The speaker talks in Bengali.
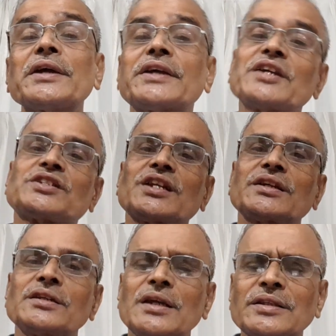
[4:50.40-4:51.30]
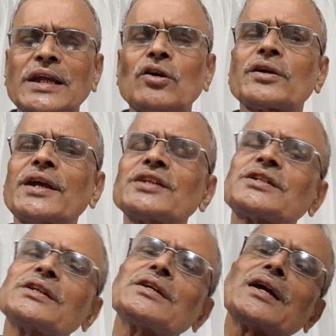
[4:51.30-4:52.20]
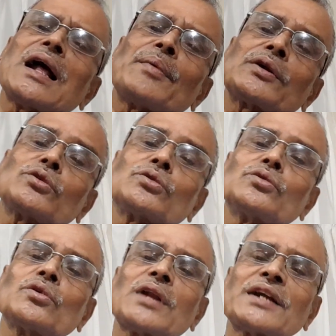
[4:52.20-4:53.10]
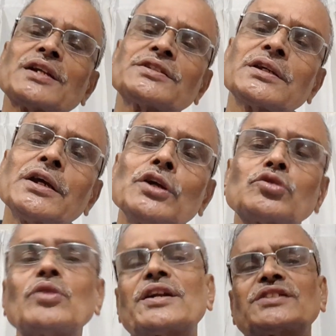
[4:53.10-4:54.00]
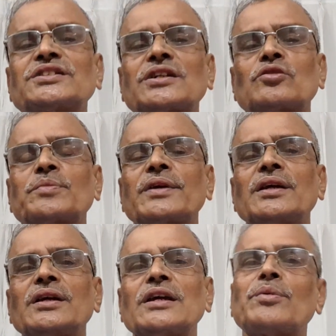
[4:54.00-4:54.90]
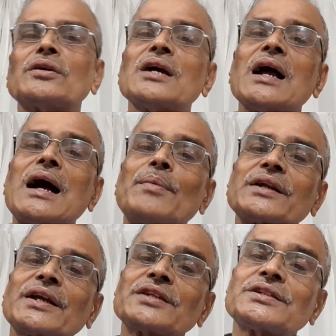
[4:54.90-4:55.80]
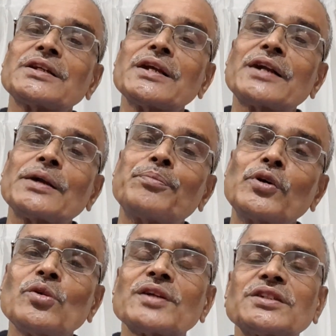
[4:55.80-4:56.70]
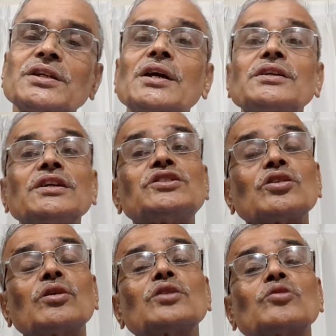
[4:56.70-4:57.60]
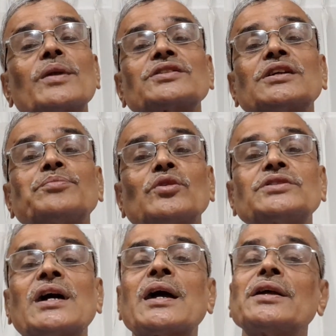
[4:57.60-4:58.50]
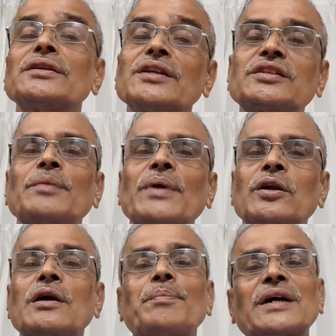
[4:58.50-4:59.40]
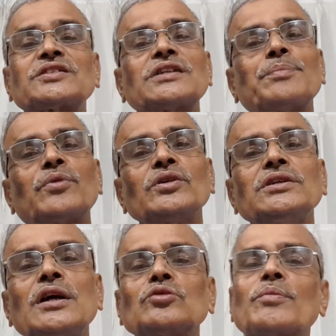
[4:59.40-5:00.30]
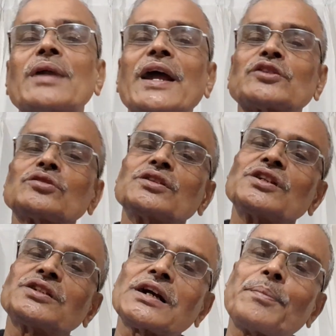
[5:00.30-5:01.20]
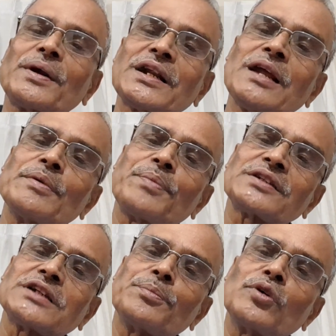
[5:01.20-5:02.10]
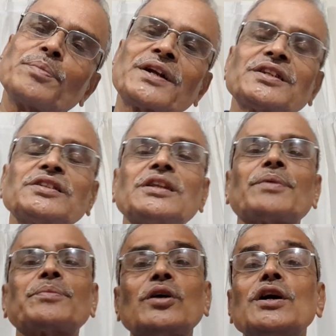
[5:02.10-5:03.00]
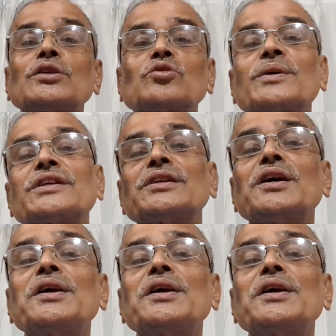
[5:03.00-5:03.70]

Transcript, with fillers: কেস টেকিং দেখো কেস টেকিংয়ে আমার কতগুলো ক্লাস আছে শোনার চেষ্টা করবে এবং আমার কেস টেকিং একটা বইও আছে ইচ্ছে করলে তোমরা সেই বইটা নিতে পারো পাঁচটা বই তোমরা একশো তিরিশ টাকা পাঠালে আমি পাঁচটা বই পাঠিয়ে দিতে পারবো তোমাদের